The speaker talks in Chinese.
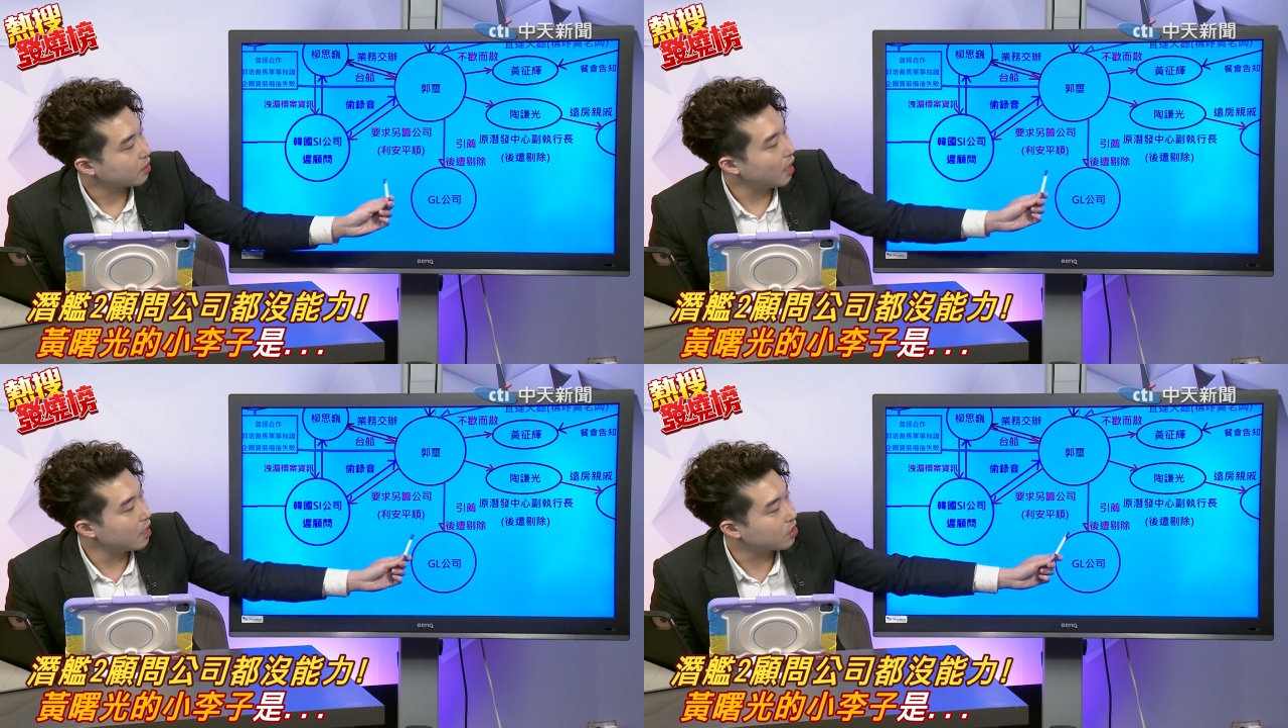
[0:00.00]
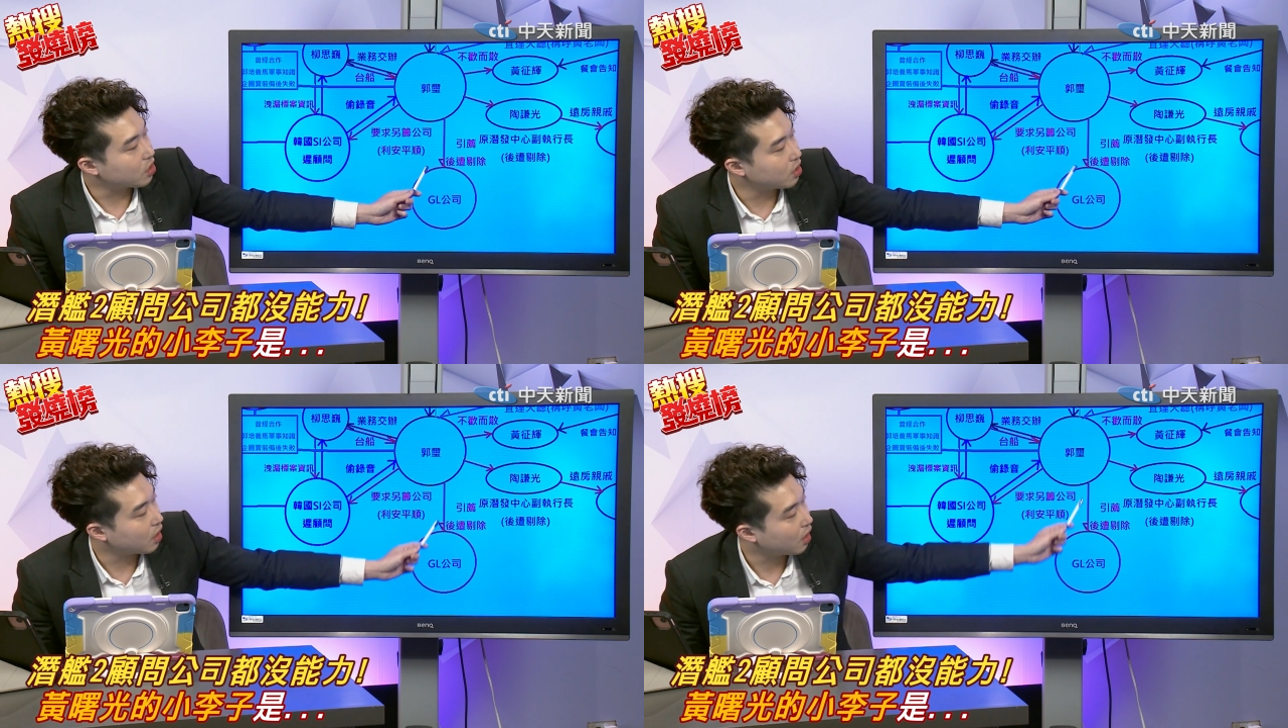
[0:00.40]
但
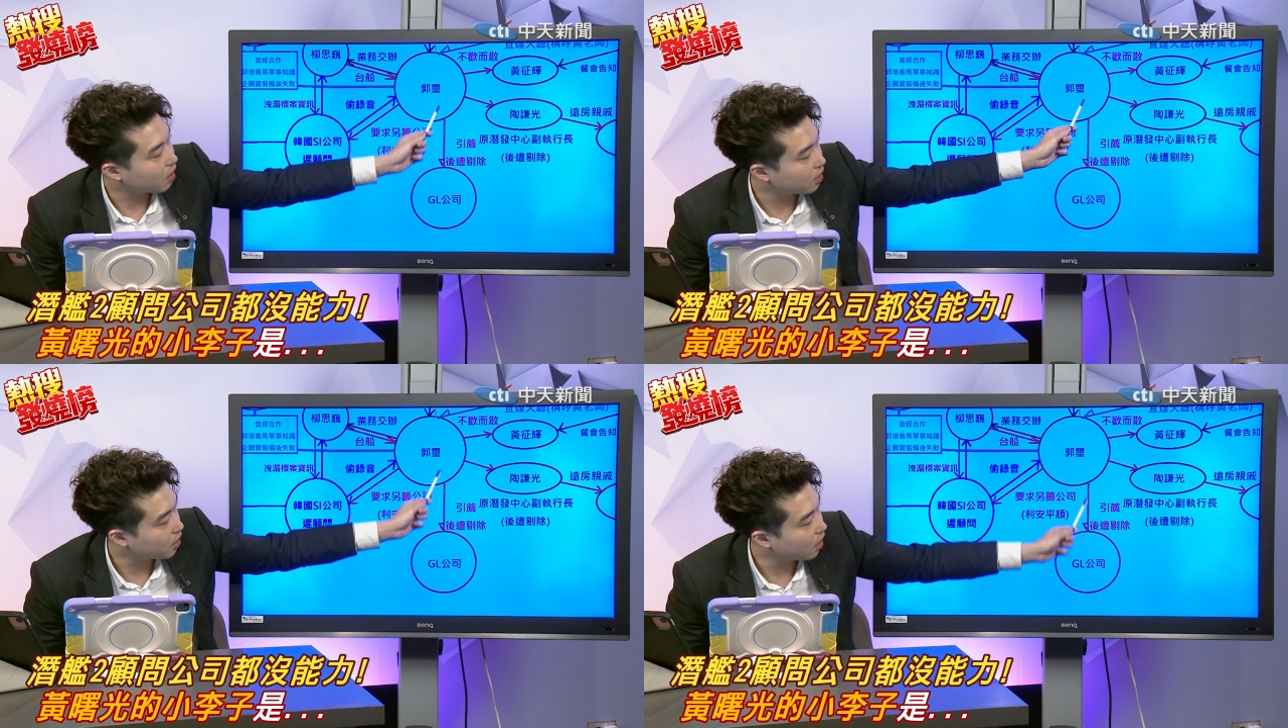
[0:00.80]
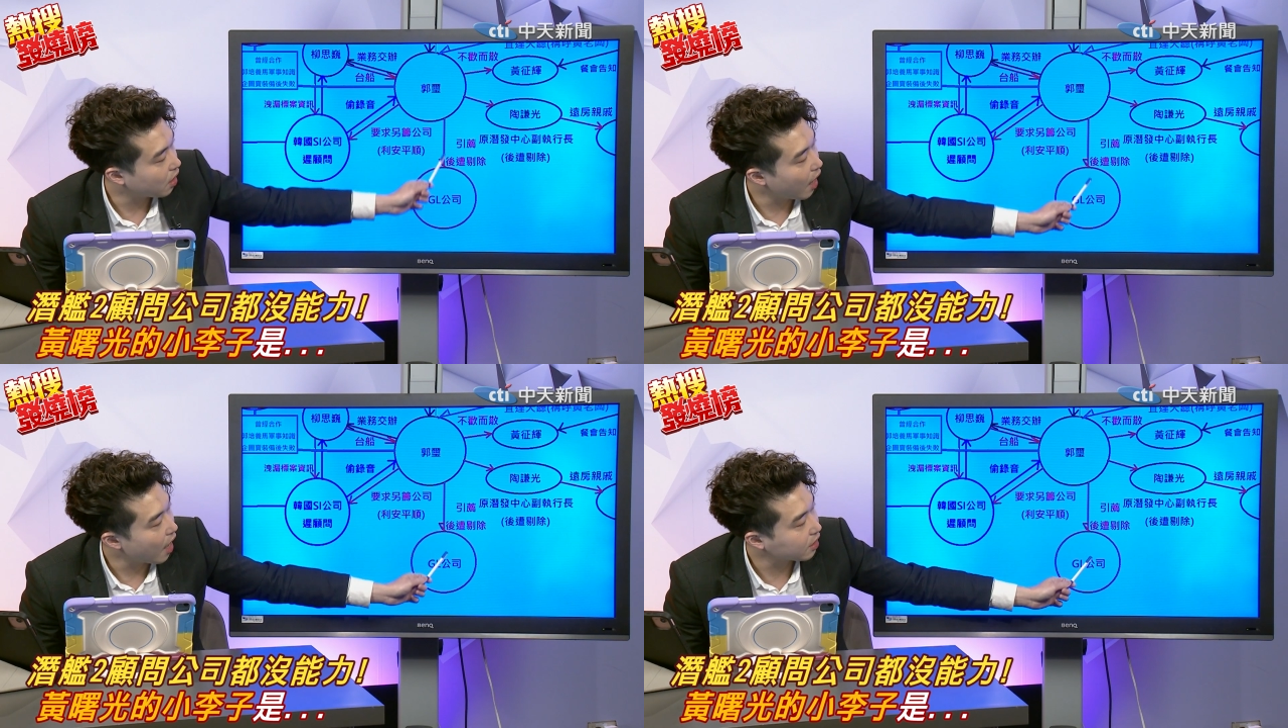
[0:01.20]
是呢，
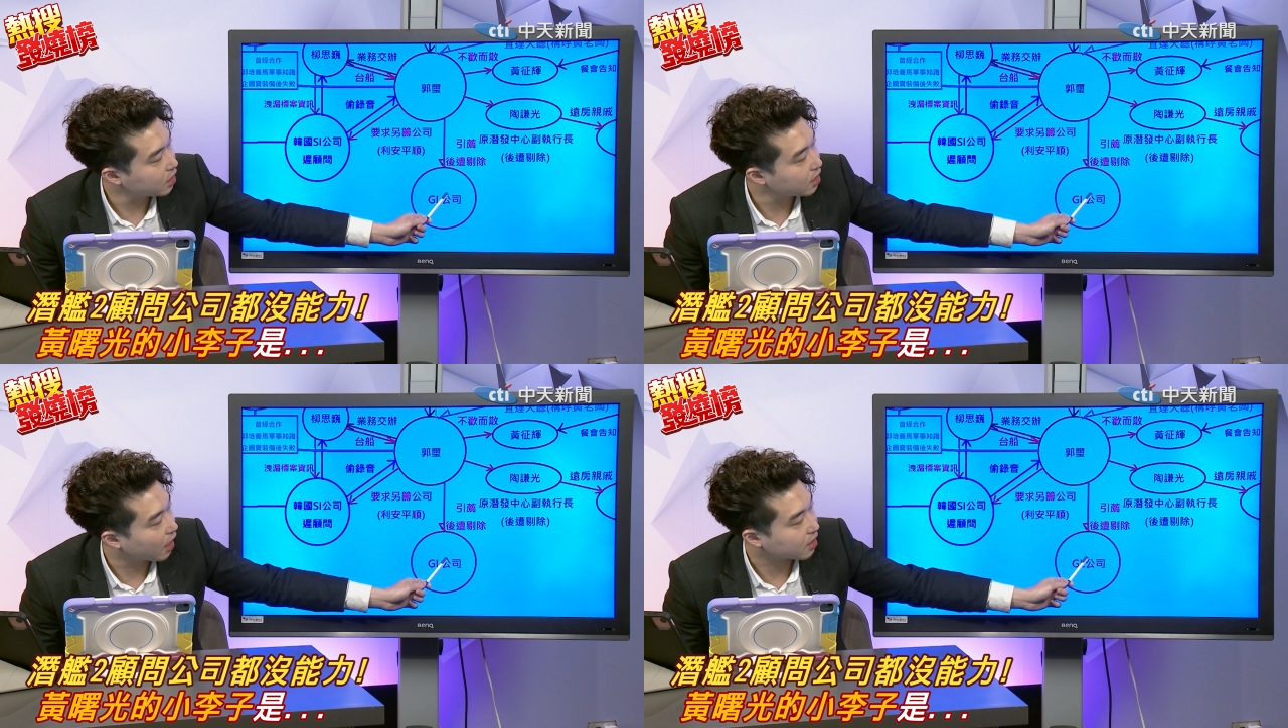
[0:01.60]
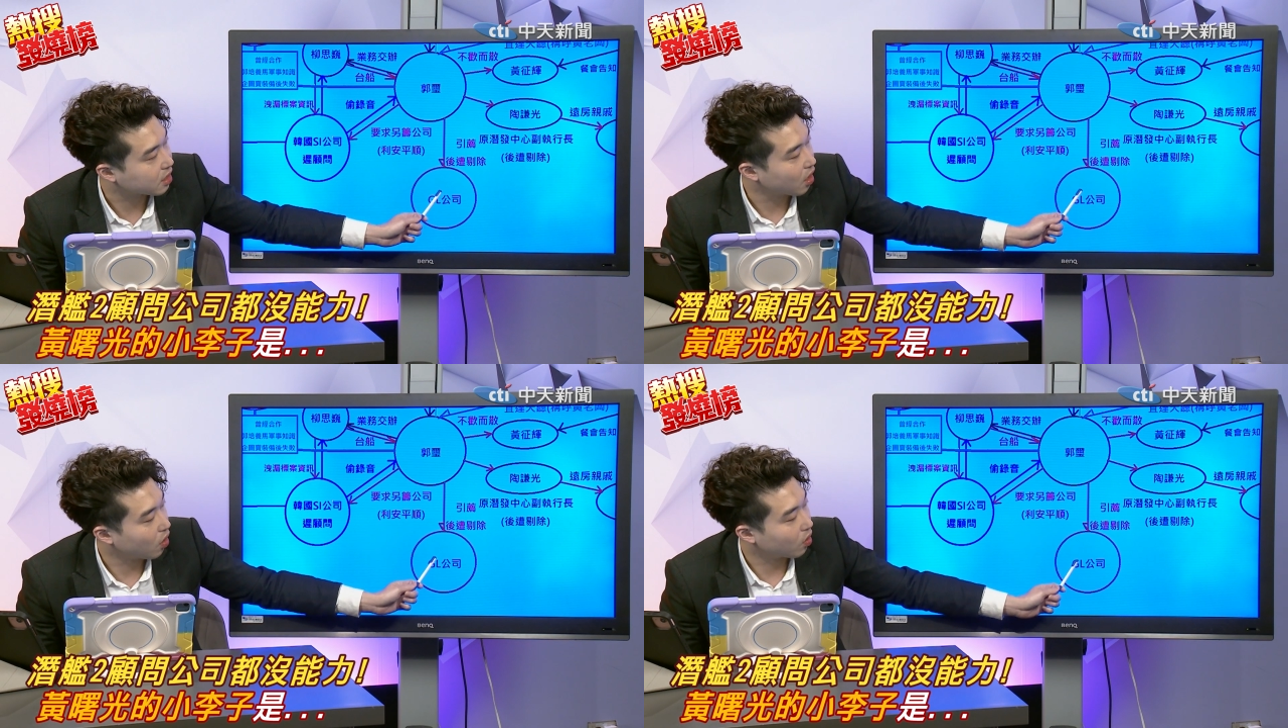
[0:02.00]
拉进来
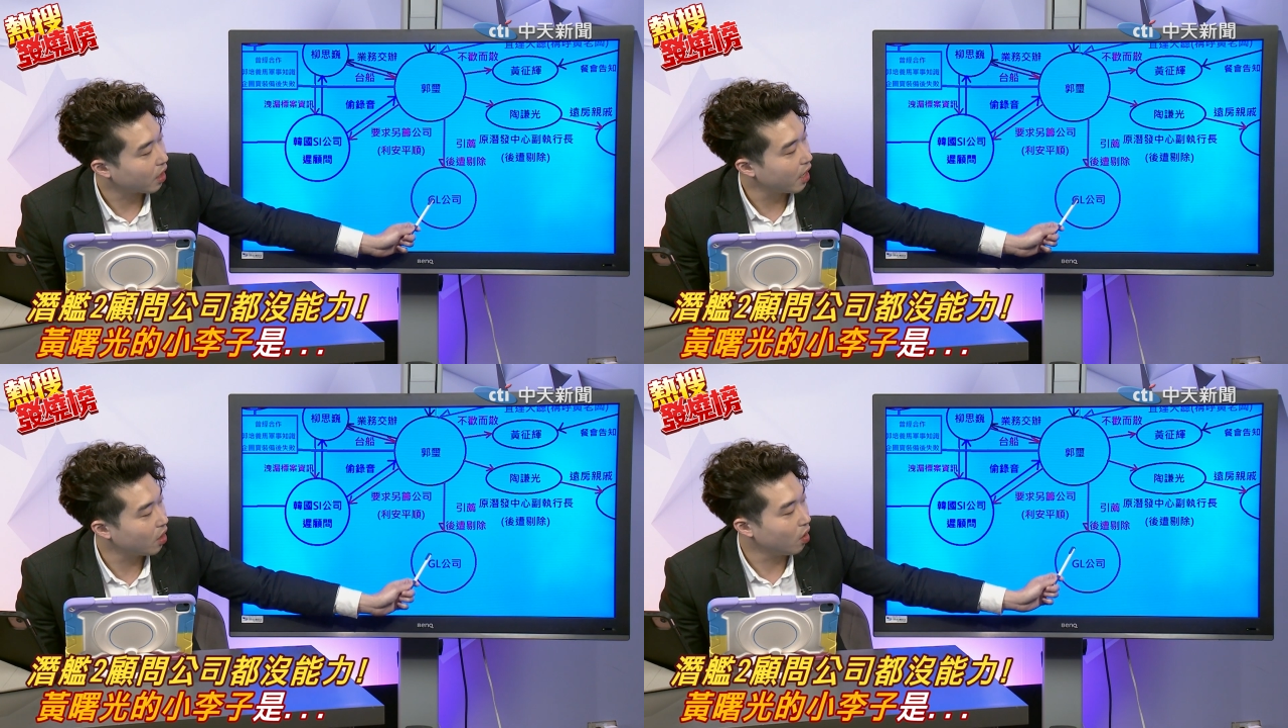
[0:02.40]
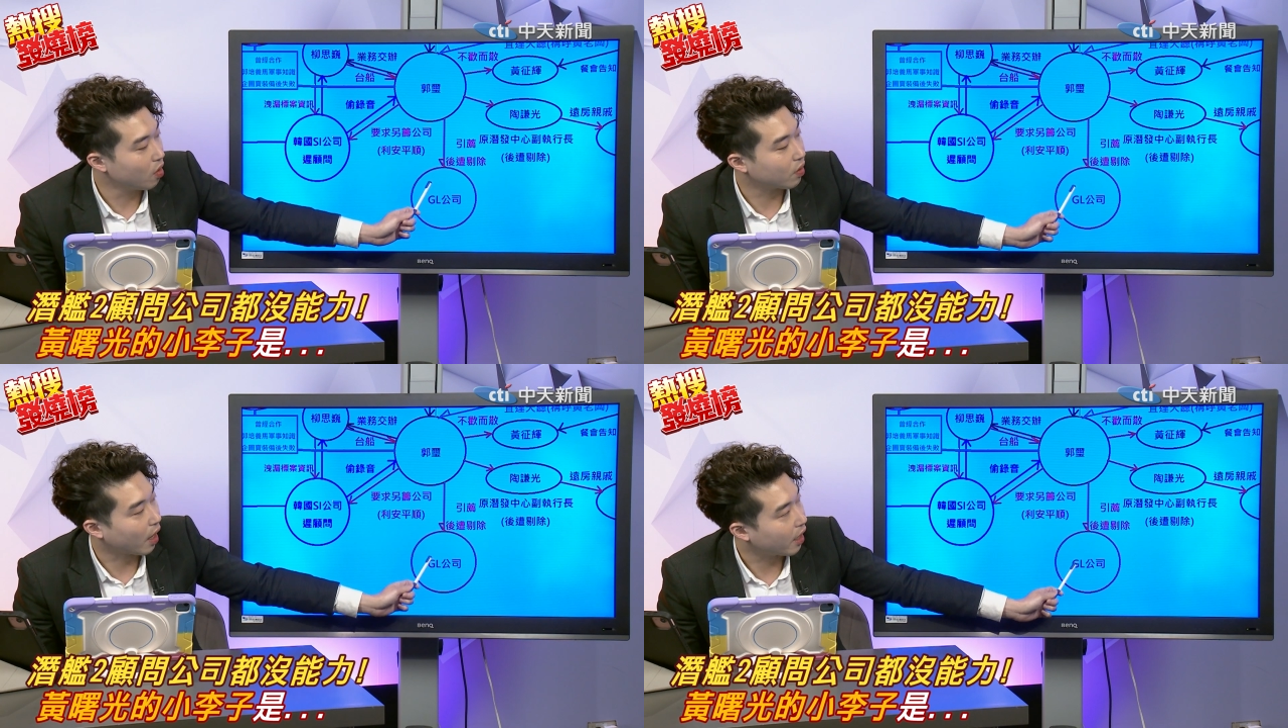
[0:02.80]
之后，嘿，
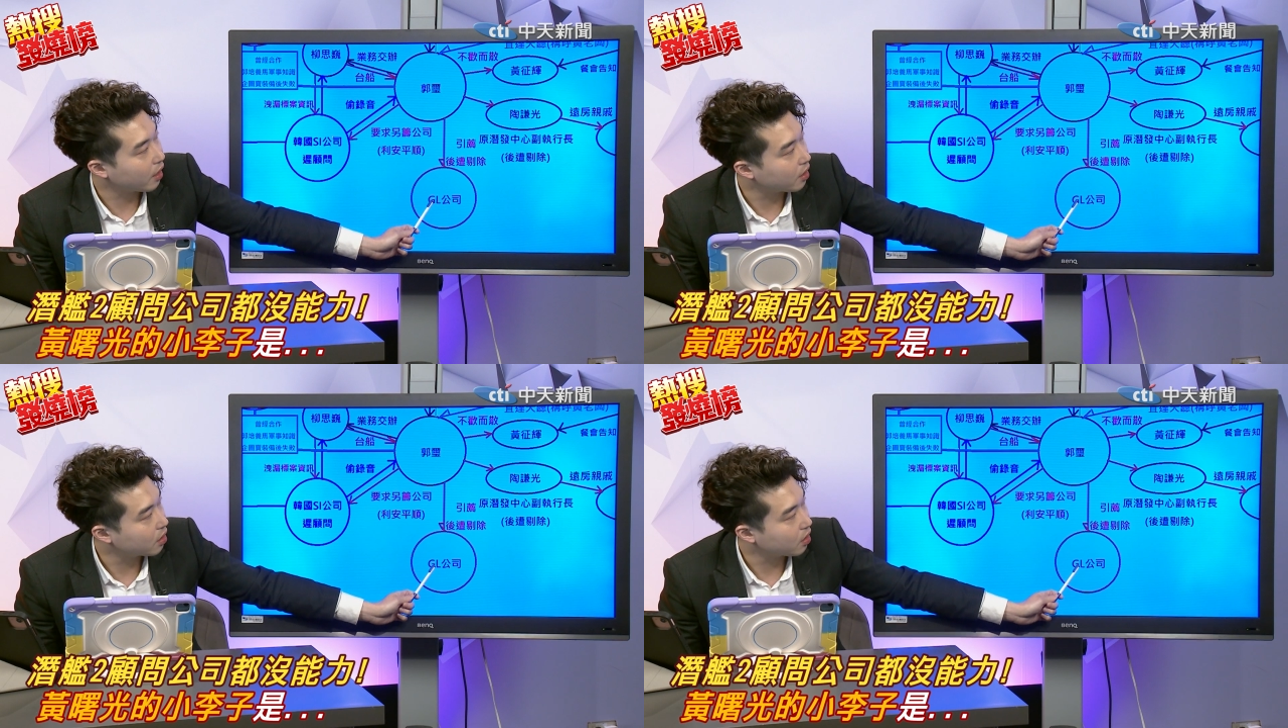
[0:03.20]
后来。